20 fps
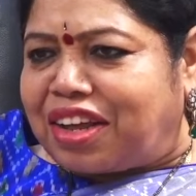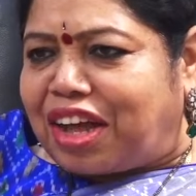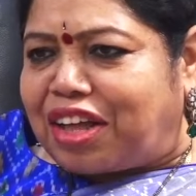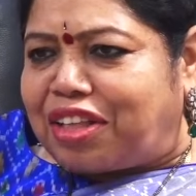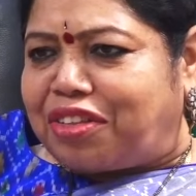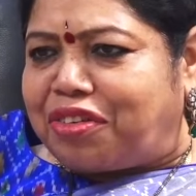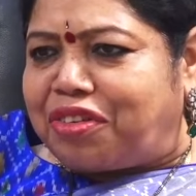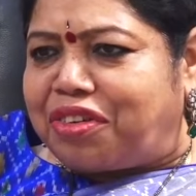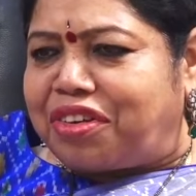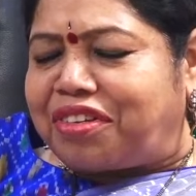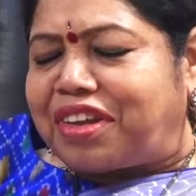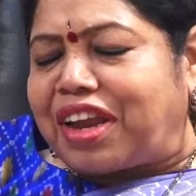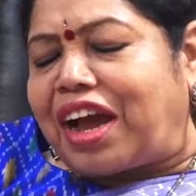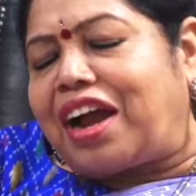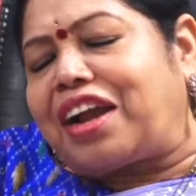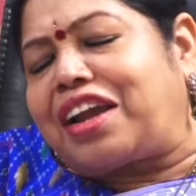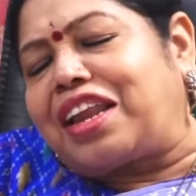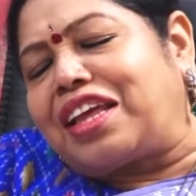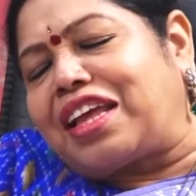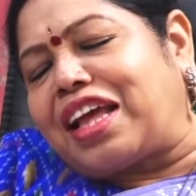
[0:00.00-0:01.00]
ఎత్తడం కాదు
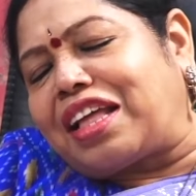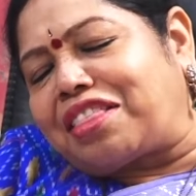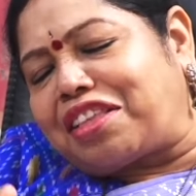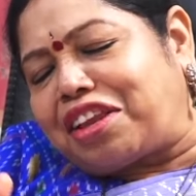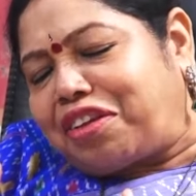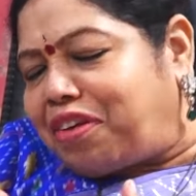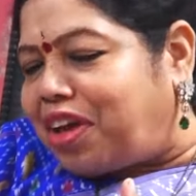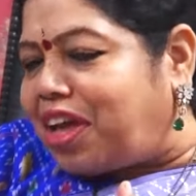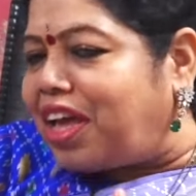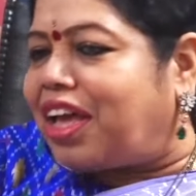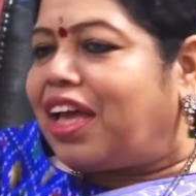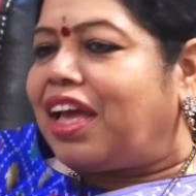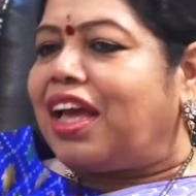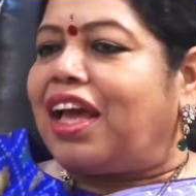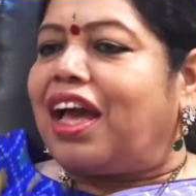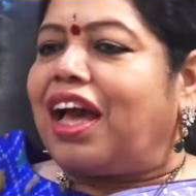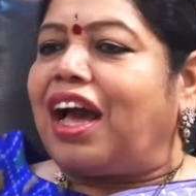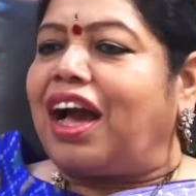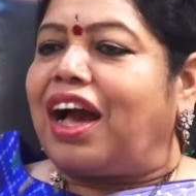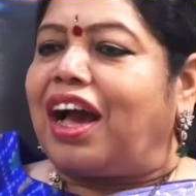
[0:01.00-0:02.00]
స్టార్టింగ్ ఎత్తడమే
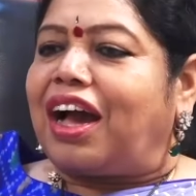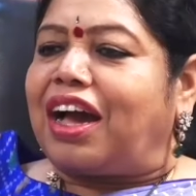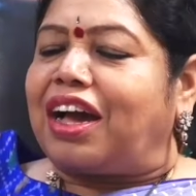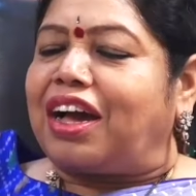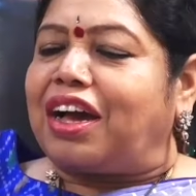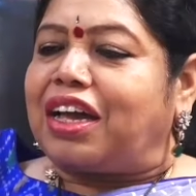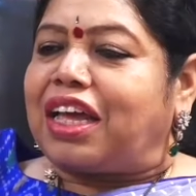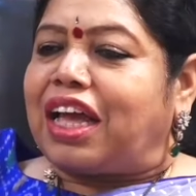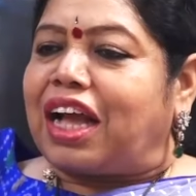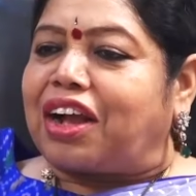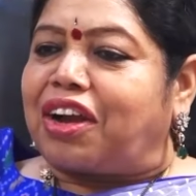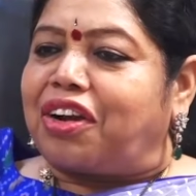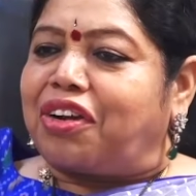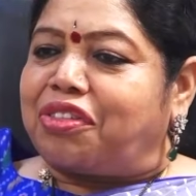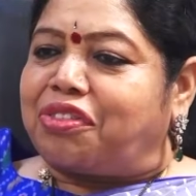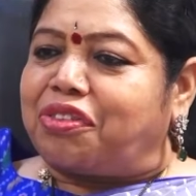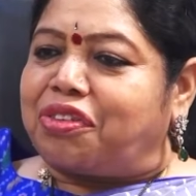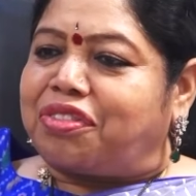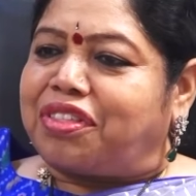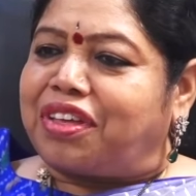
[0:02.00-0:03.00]

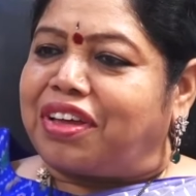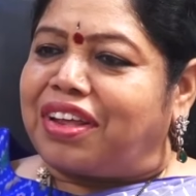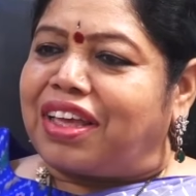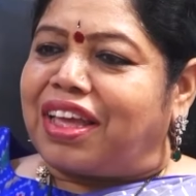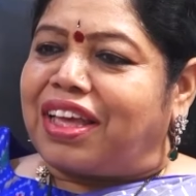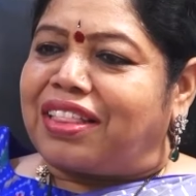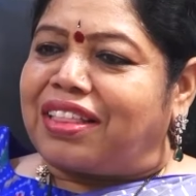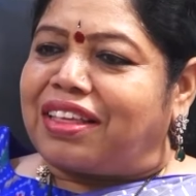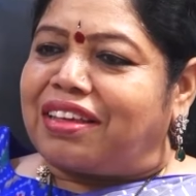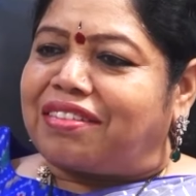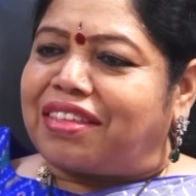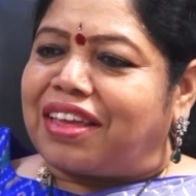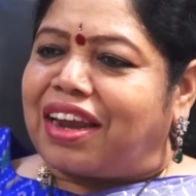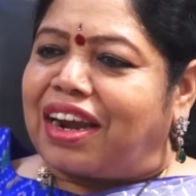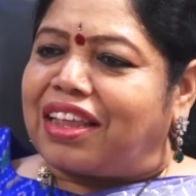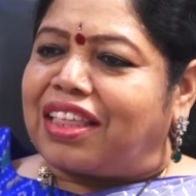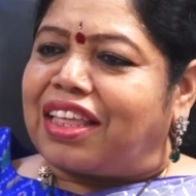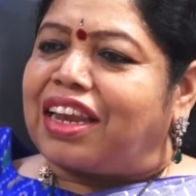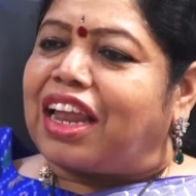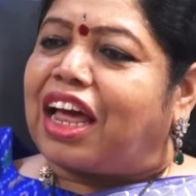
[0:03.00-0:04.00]
ఎక్కడి నుంచి వచ్చారు ఏం
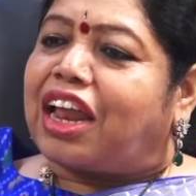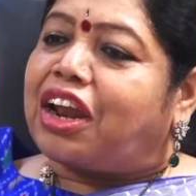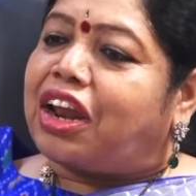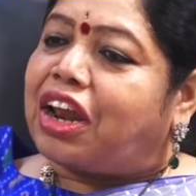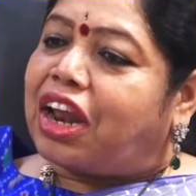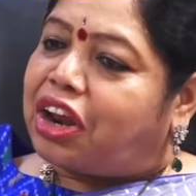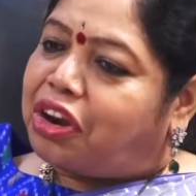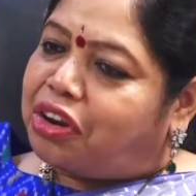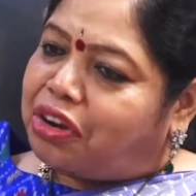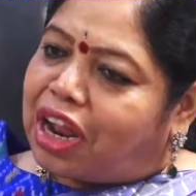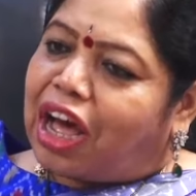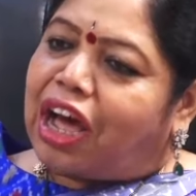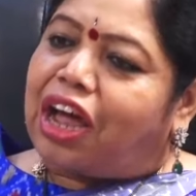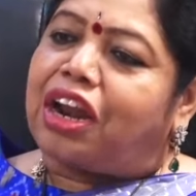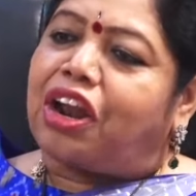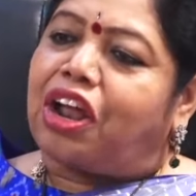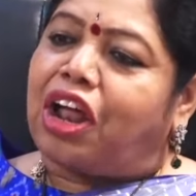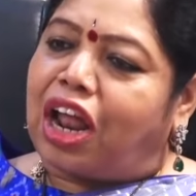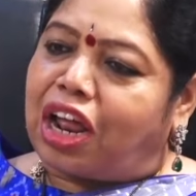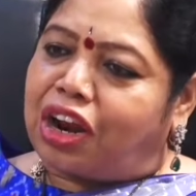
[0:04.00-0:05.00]
చేశారు అనేది నన్ను
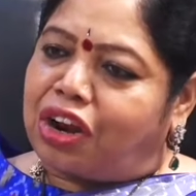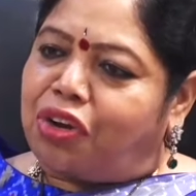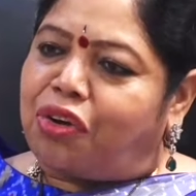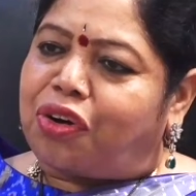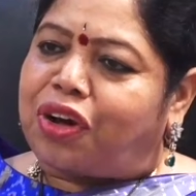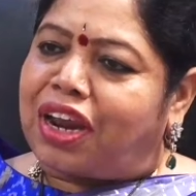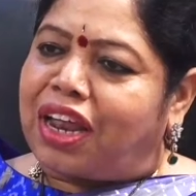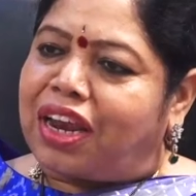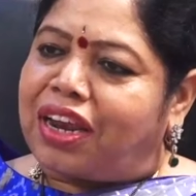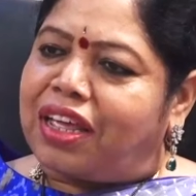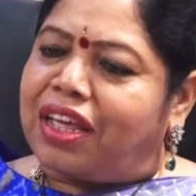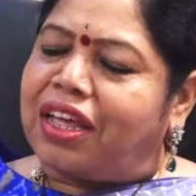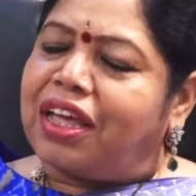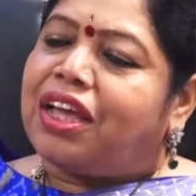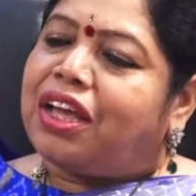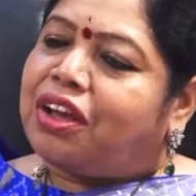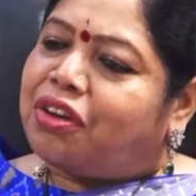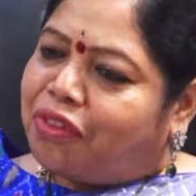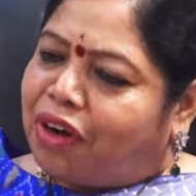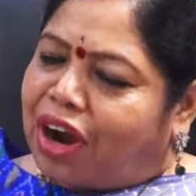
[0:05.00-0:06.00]
నా నాన్ లోకల్
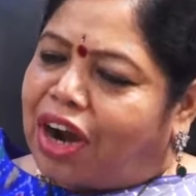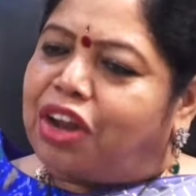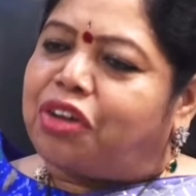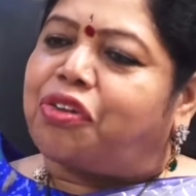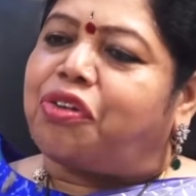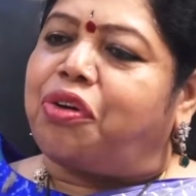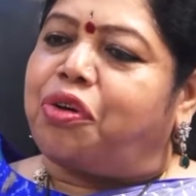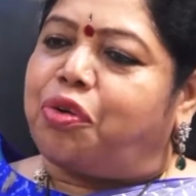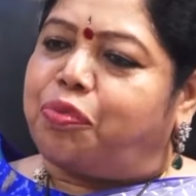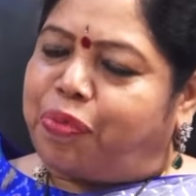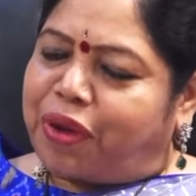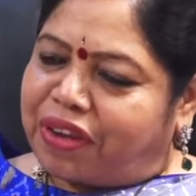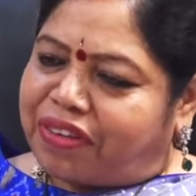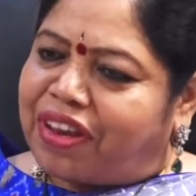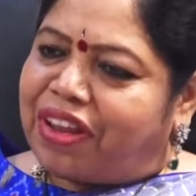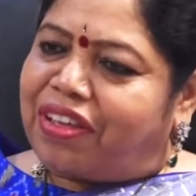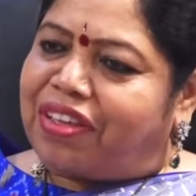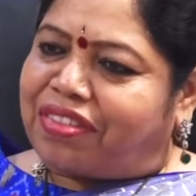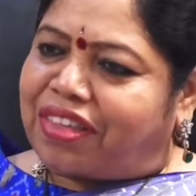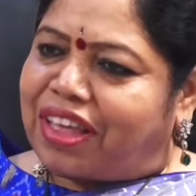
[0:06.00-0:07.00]
అని వాళ్ళు
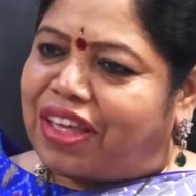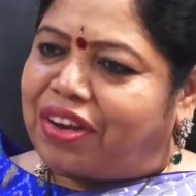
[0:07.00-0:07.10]
ప్రశ్న